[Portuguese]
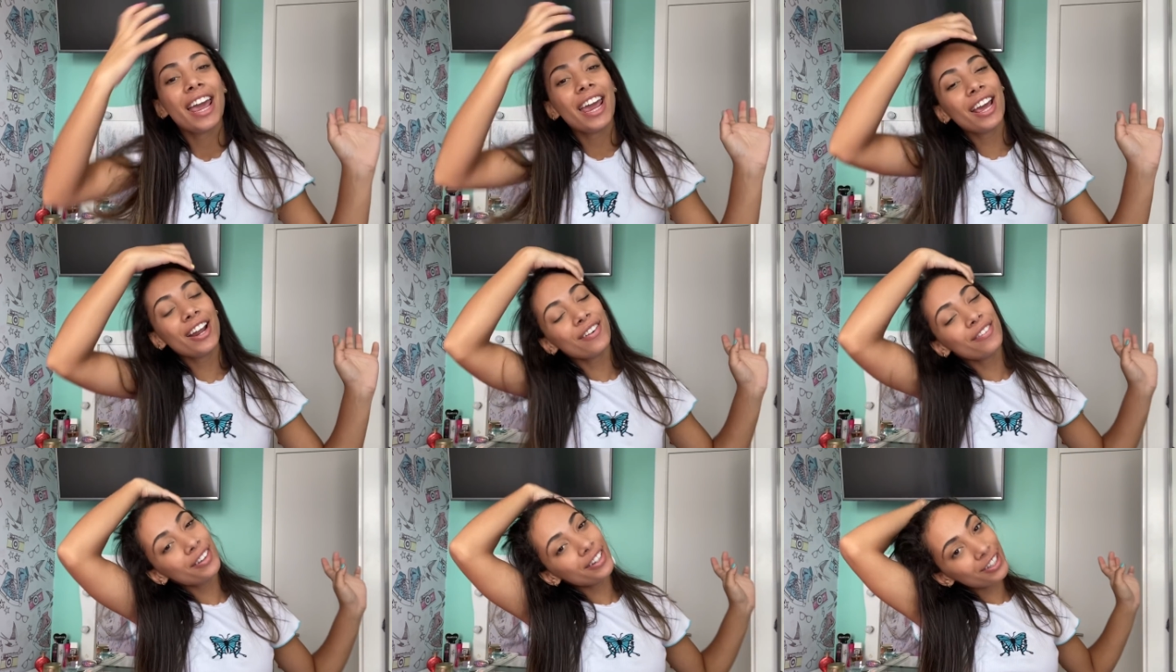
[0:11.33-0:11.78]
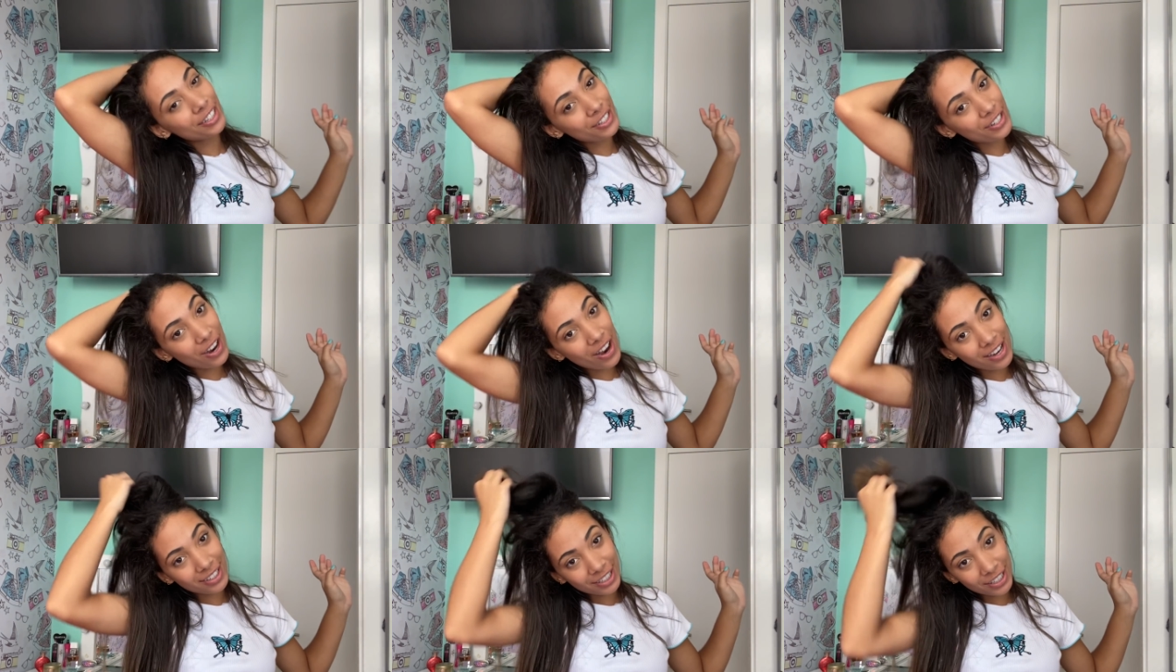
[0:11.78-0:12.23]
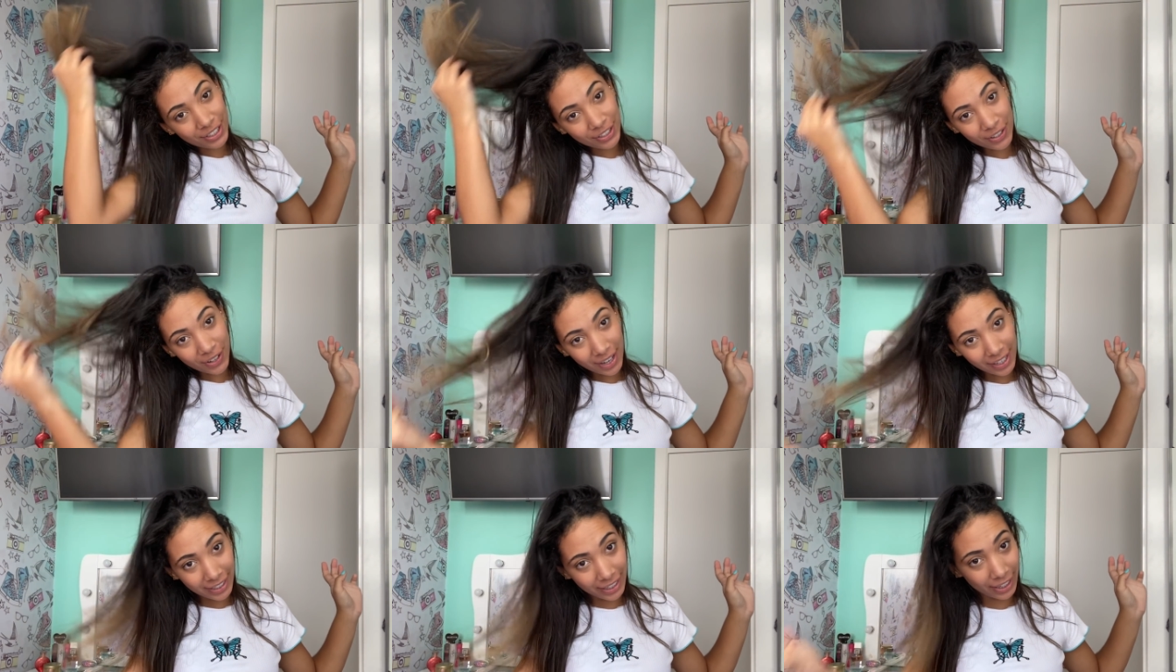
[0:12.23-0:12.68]
E no vídeo de hoje eu
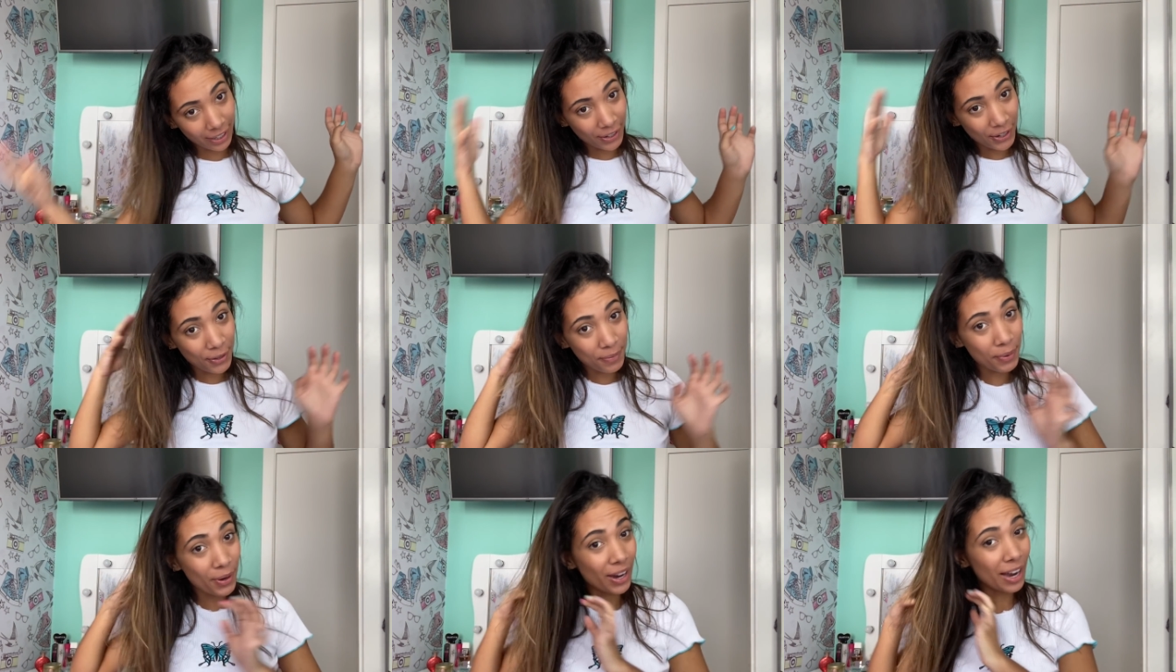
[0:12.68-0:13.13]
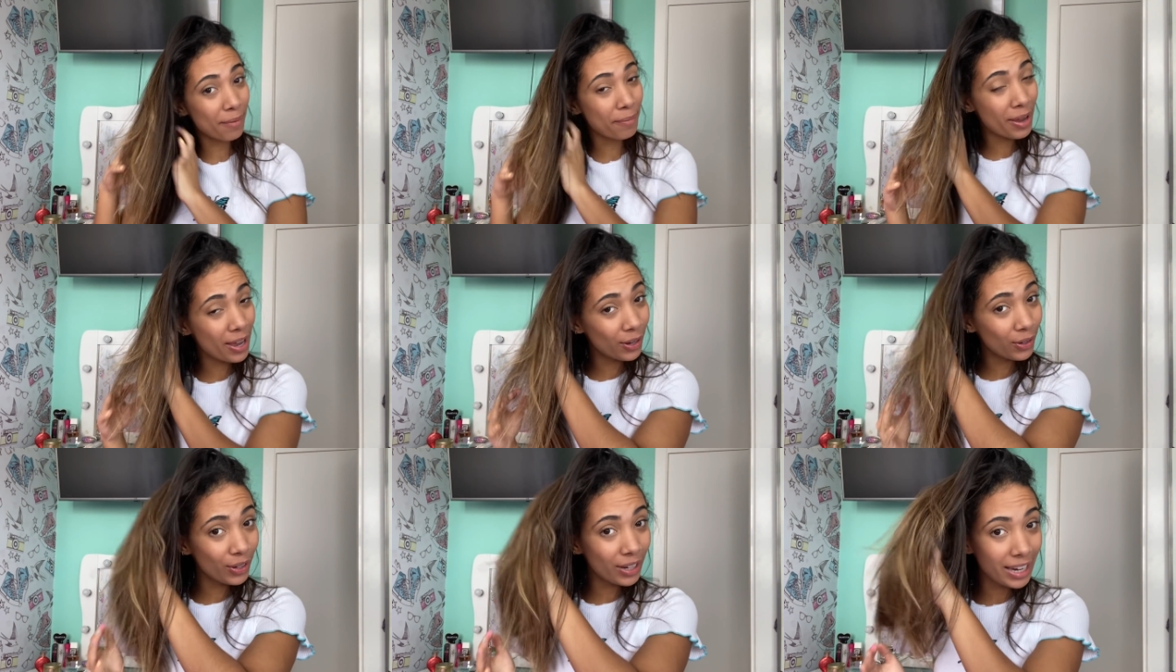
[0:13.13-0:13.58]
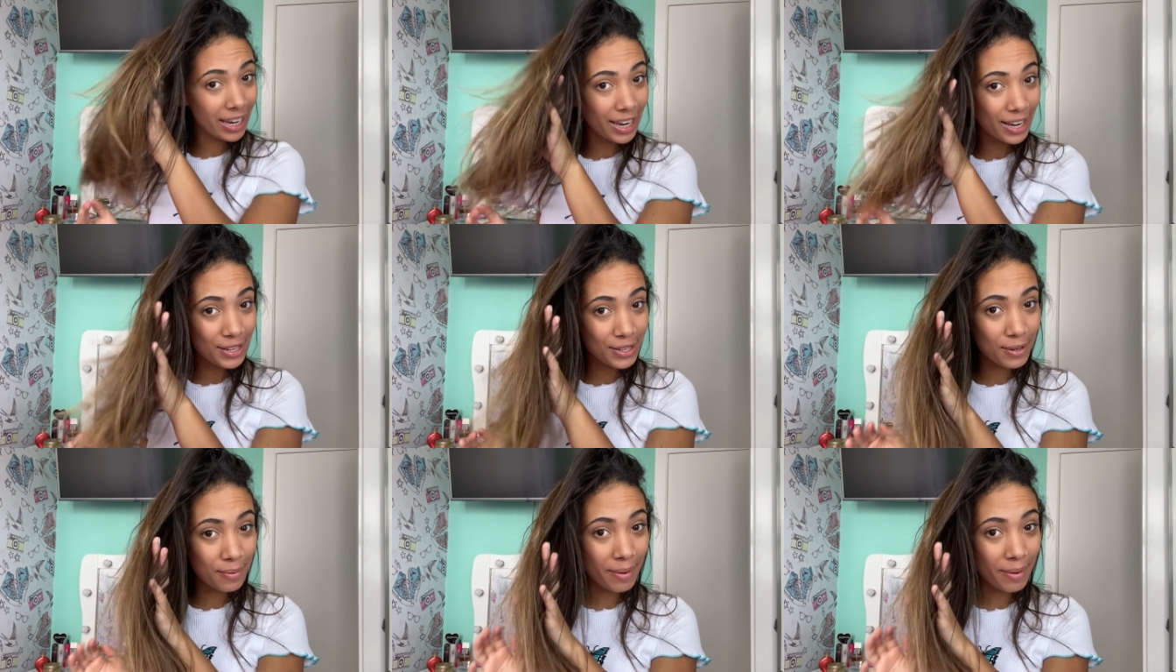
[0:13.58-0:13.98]
estou aqui com o meu cabelo liso,